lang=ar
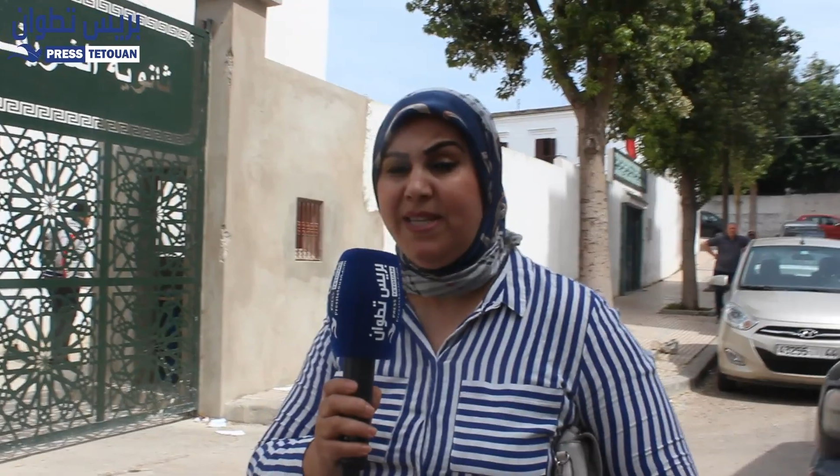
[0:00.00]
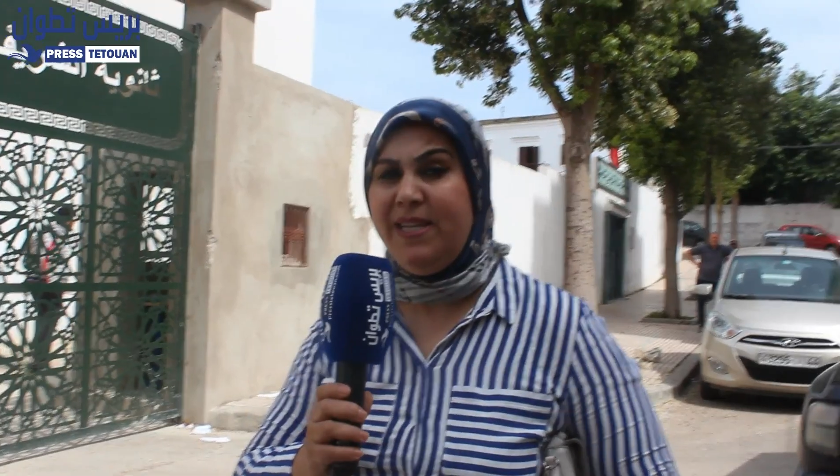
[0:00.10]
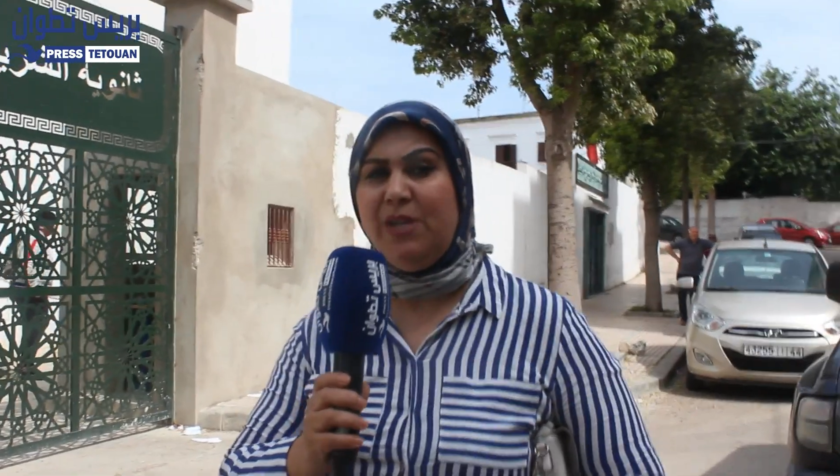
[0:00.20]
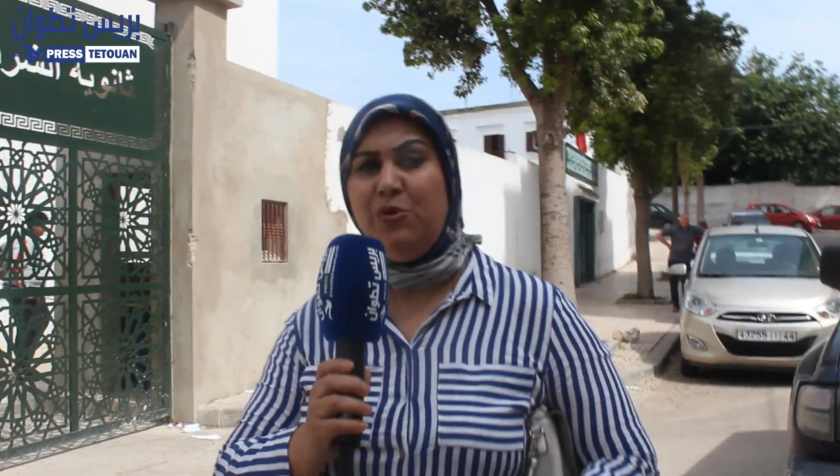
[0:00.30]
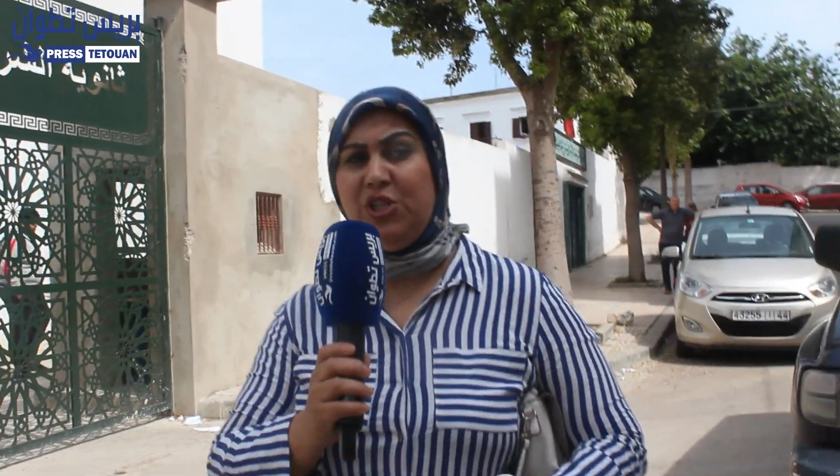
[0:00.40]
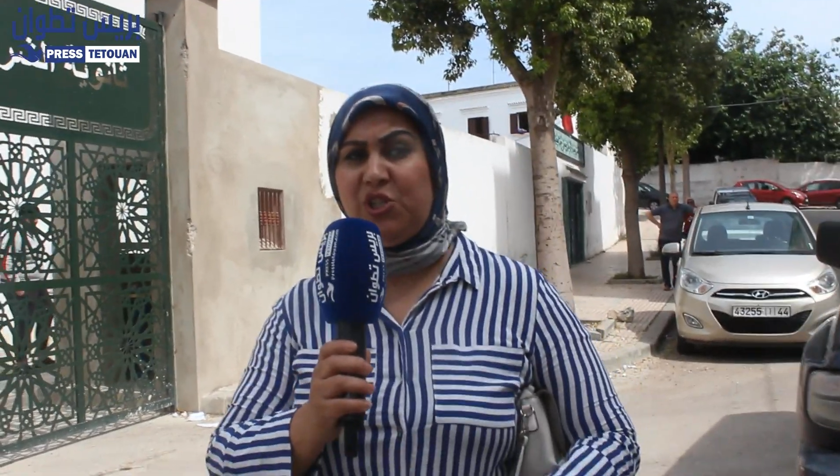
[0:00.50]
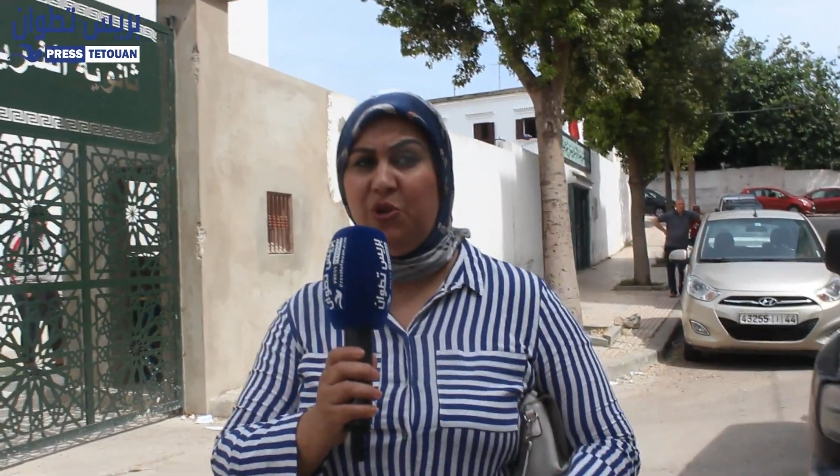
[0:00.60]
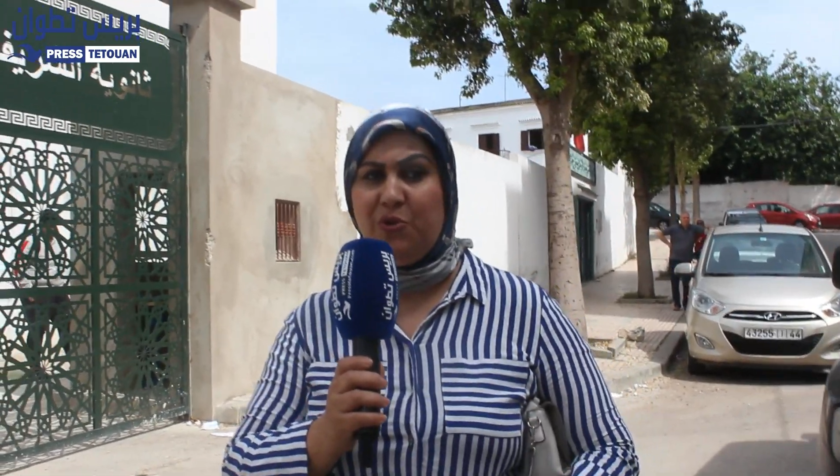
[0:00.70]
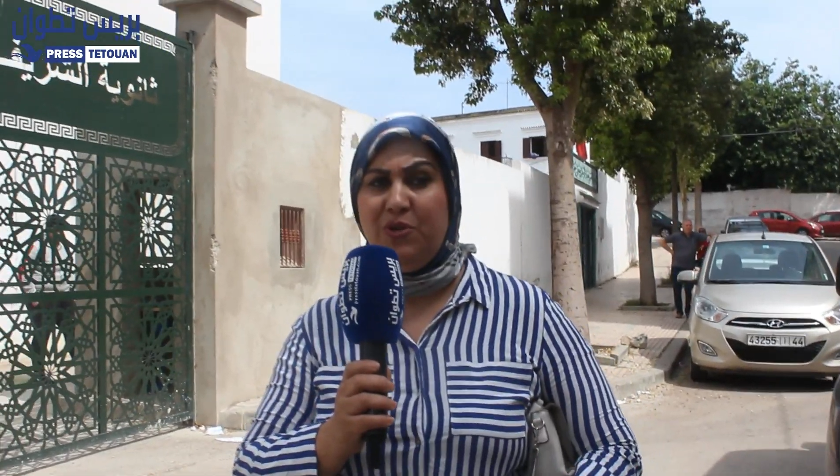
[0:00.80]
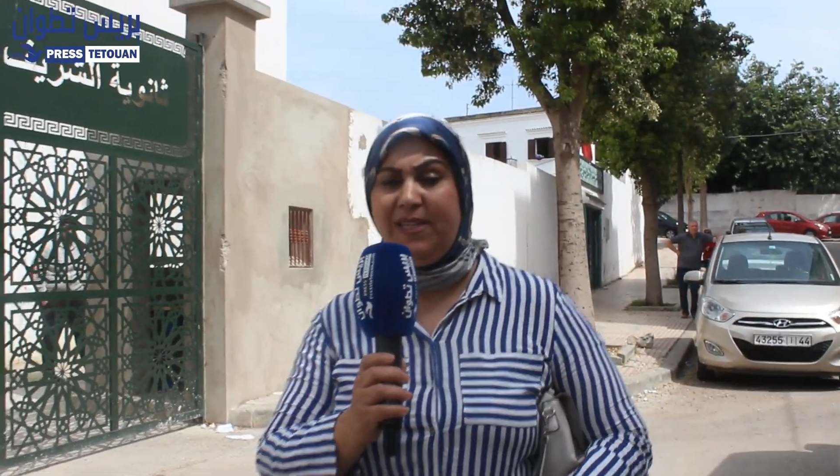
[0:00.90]
ذلك كانوا
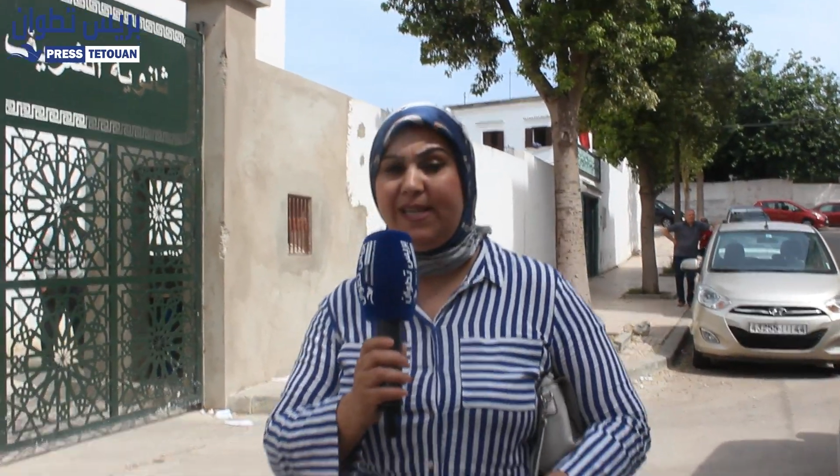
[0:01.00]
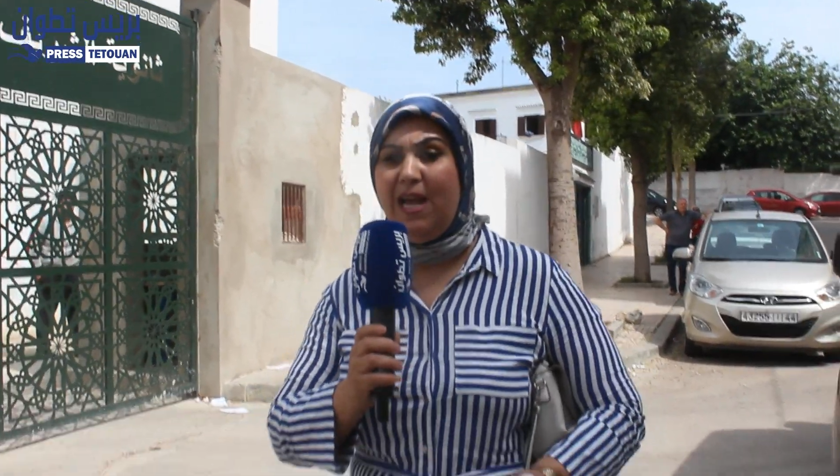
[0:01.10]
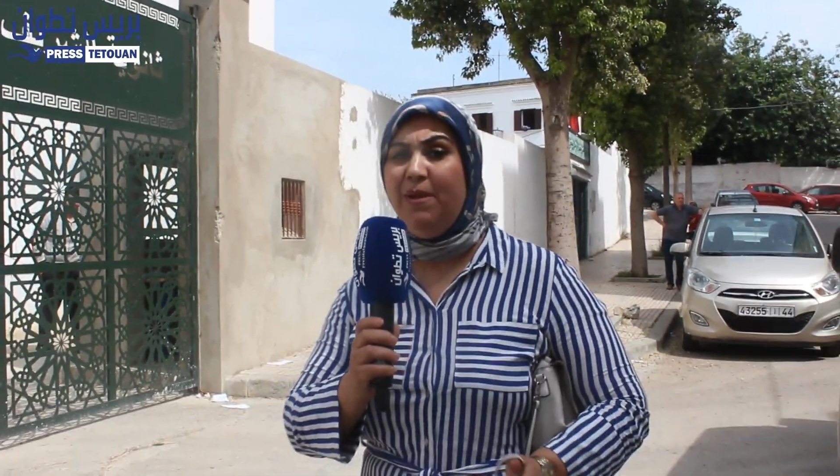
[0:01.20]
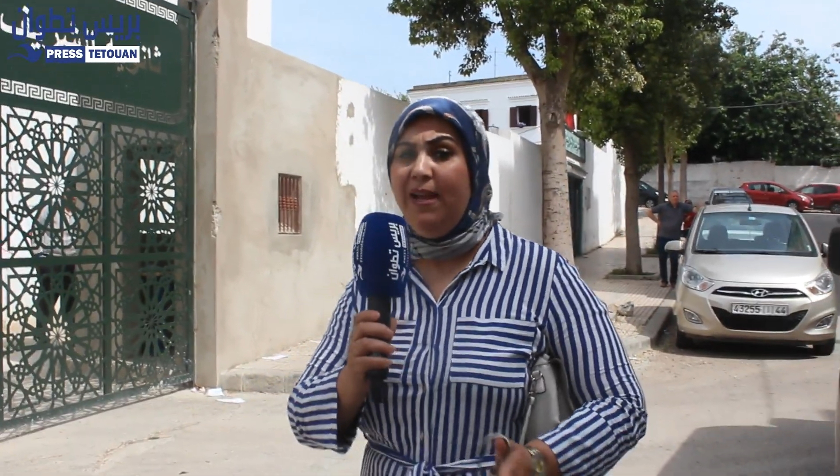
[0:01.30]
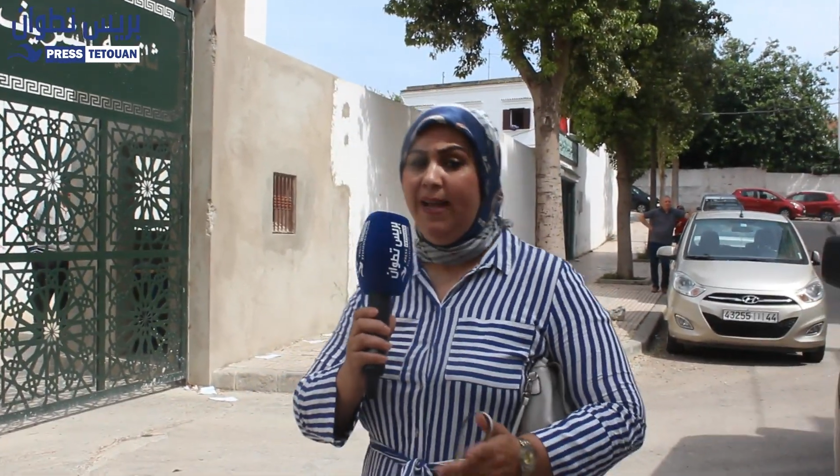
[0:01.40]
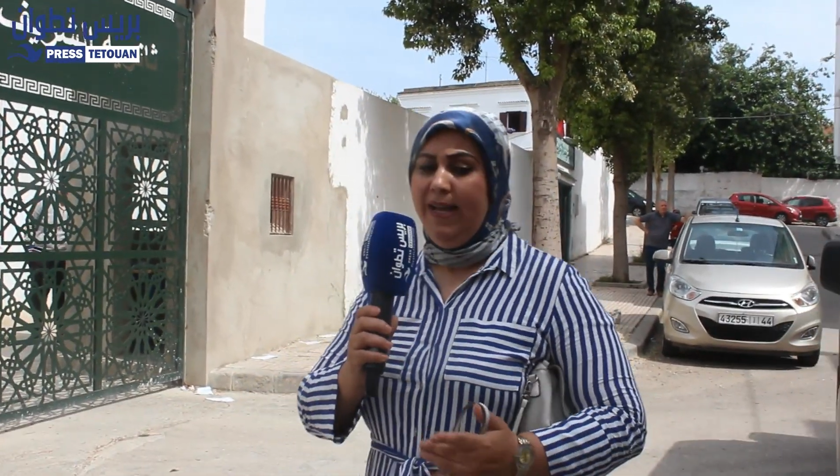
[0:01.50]
كيسهروا ليل كامل